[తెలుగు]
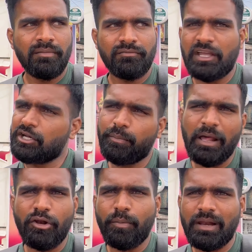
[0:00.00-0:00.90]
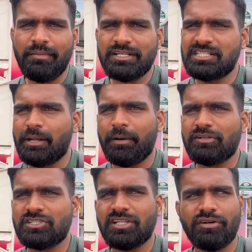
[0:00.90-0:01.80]
వెయ్యి రూపాయల లోపల మీకు స్లీపర్
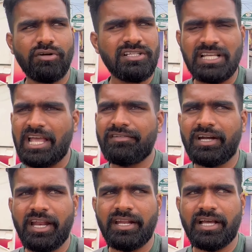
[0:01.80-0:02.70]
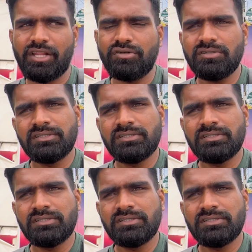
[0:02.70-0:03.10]
వచ్చింది అనుకుంటే సాయి రేట్ అనే కాదు